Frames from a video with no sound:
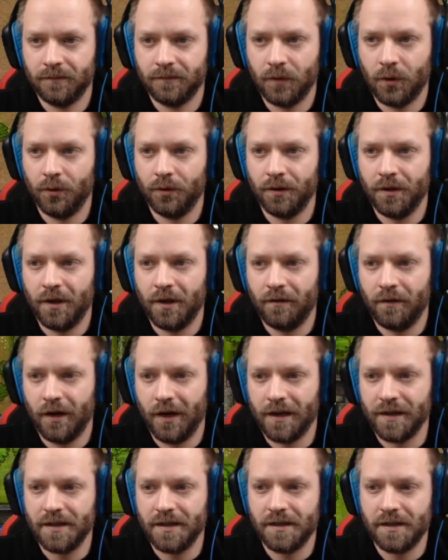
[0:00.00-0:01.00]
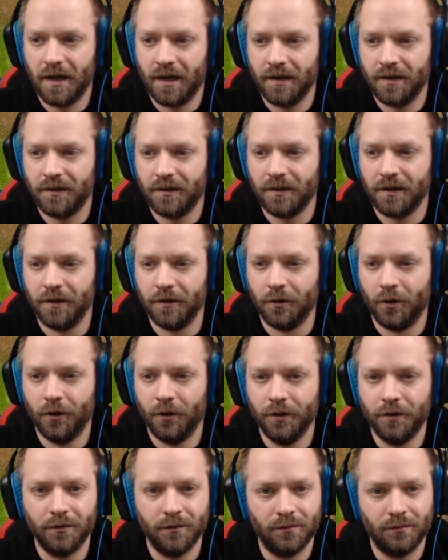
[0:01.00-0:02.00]
Gut, nee, wir lassen sie alle drin.
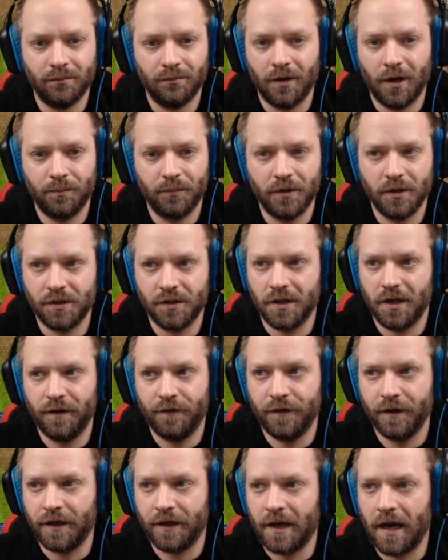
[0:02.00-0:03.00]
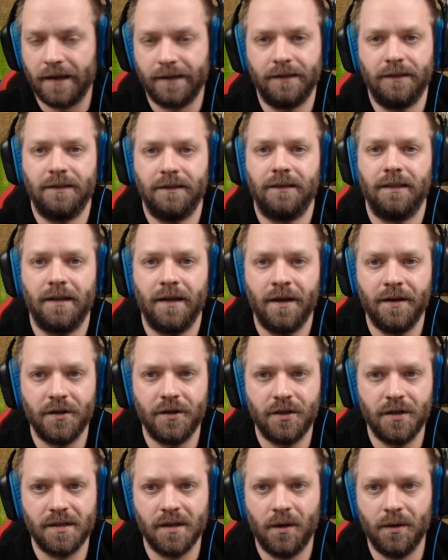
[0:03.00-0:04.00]
Heute habt ihr es halt verkackt. Da kann
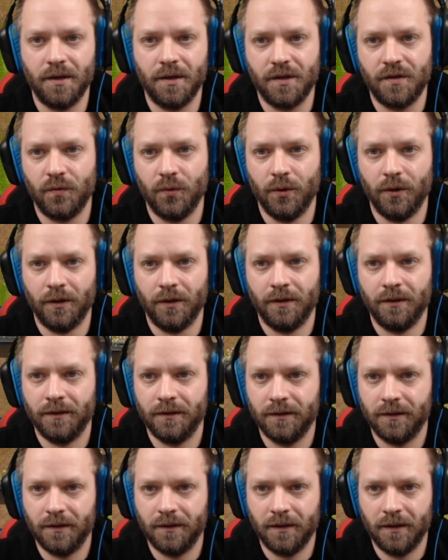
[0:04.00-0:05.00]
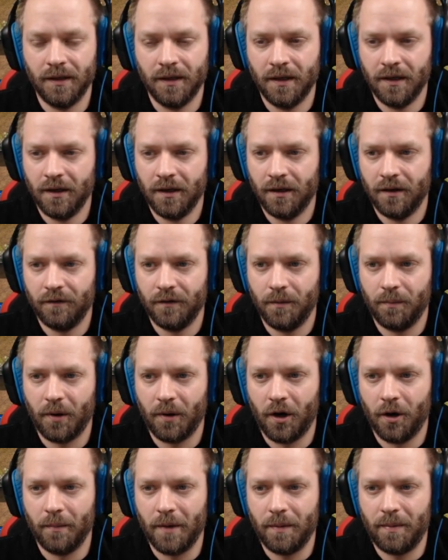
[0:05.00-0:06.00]
ich jetzt auch nichts für. Wir
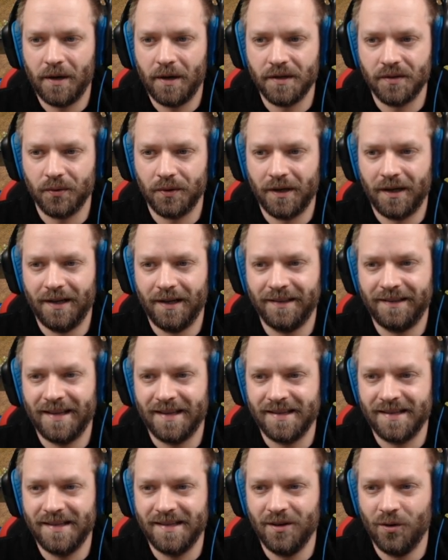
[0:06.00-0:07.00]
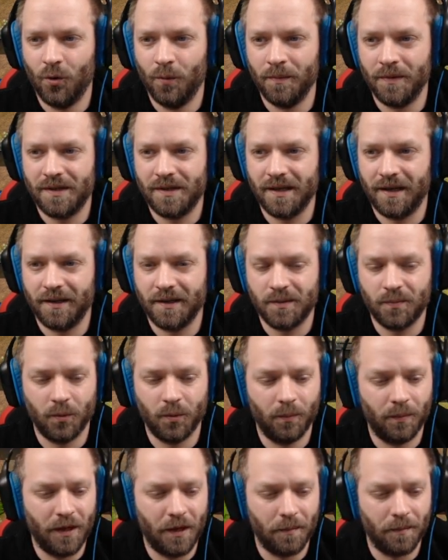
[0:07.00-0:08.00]
brauchen mehr Personal. Das hier oben ist halt das
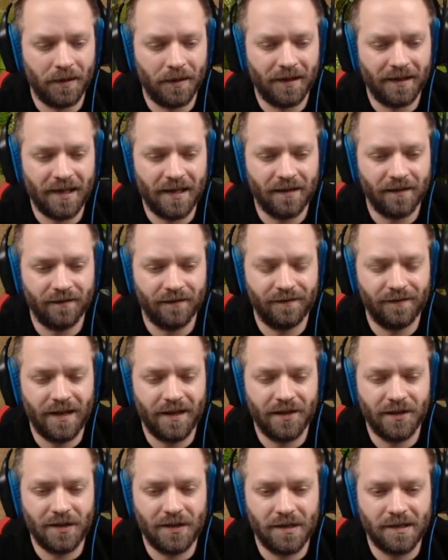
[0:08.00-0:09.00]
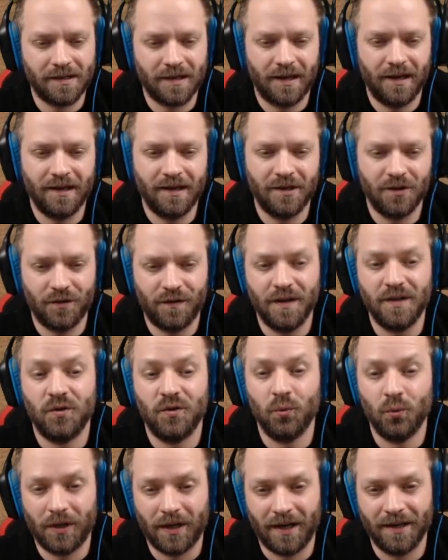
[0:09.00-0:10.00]
Problem. Dagegen werde ich jetzt gerade, ich
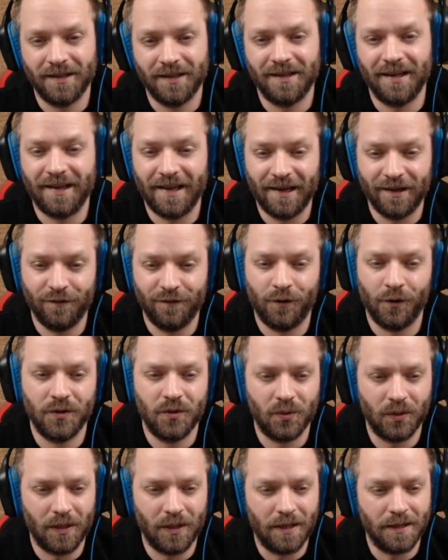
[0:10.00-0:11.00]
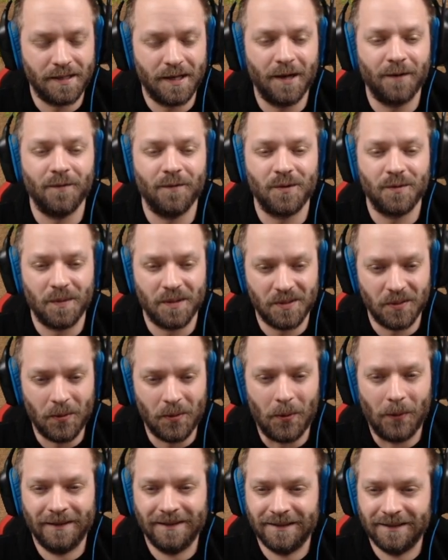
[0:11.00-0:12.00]
versuche gerade dagegen vorzugehen. Sagen wir es mal
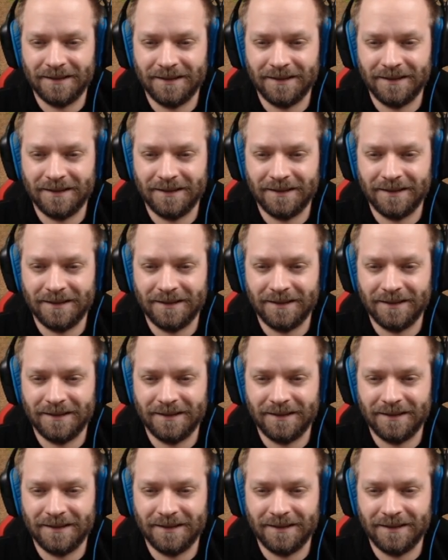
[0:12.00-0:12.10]
so.